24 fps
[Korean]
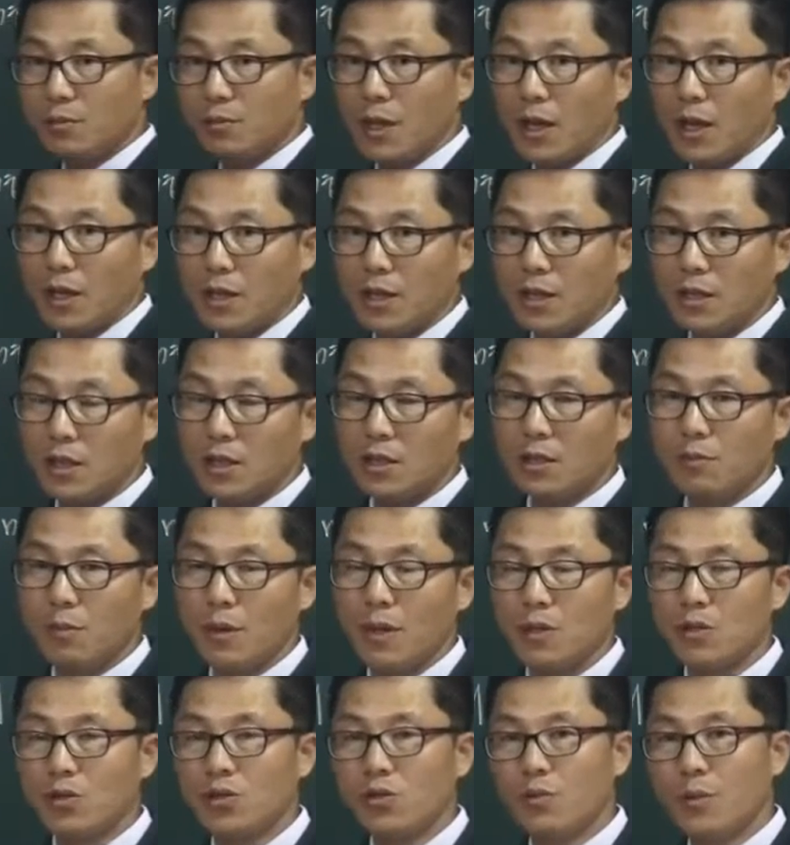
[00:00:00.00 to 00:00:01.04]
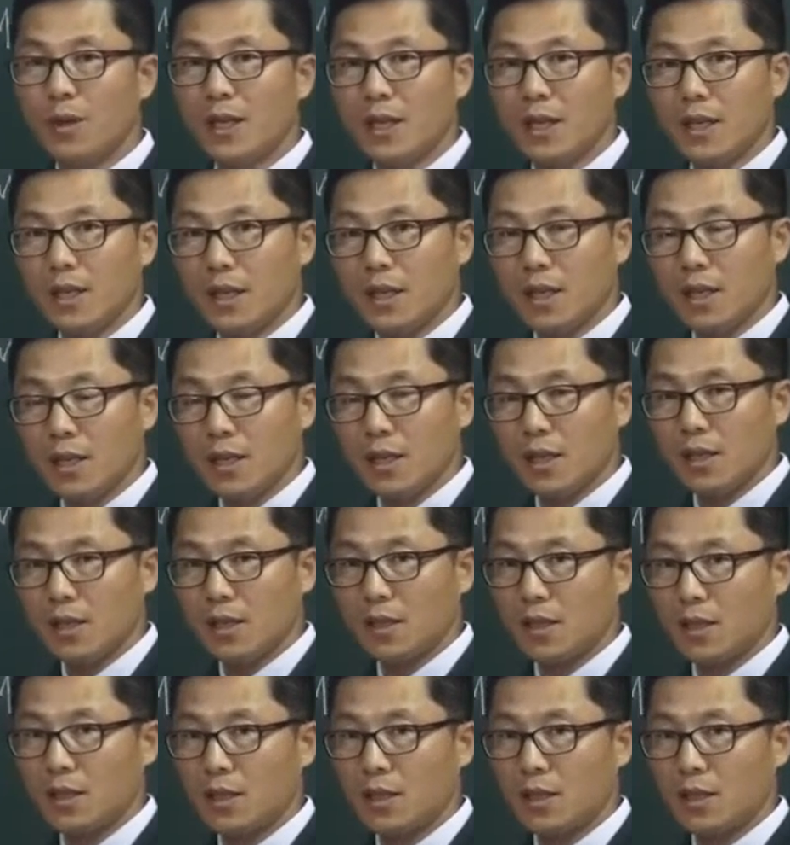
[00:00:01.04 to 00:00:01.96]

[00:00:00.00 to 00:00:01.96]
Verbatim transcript: 없다. It doesn't matter to me. 이렇게